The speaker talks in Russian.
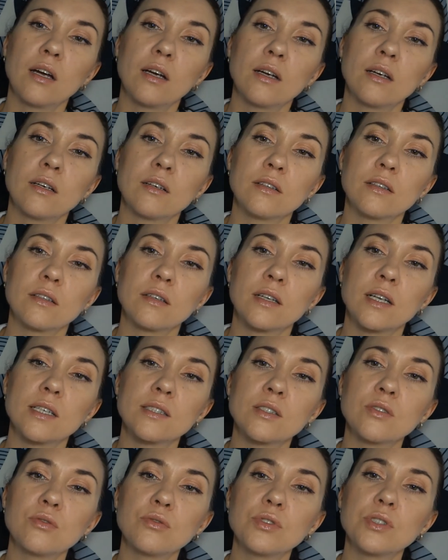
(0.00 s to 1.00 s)
Э,
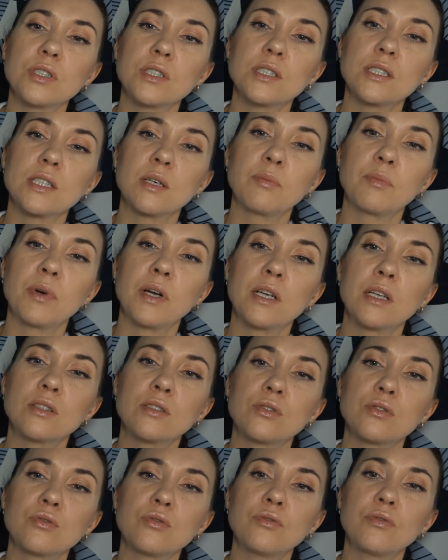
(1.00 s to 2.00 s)
разносится по
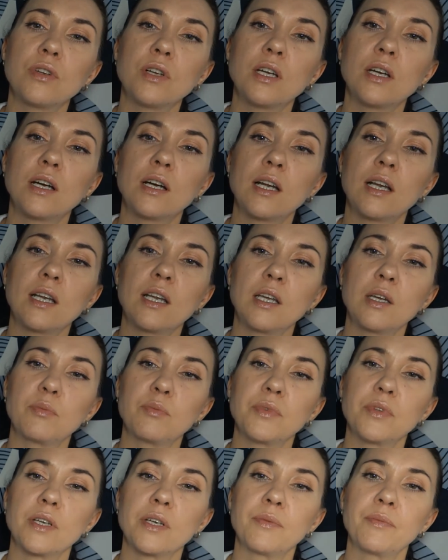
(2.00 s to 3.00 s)
лицу
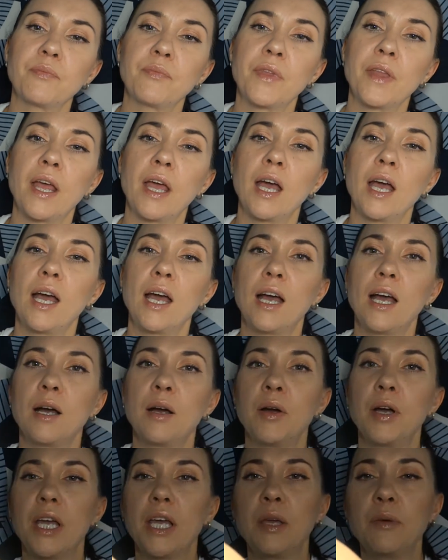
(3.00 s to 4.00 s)
великолепно.
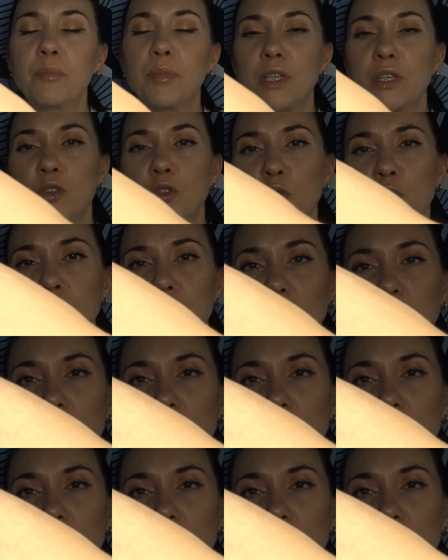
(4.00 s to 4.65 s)
И потом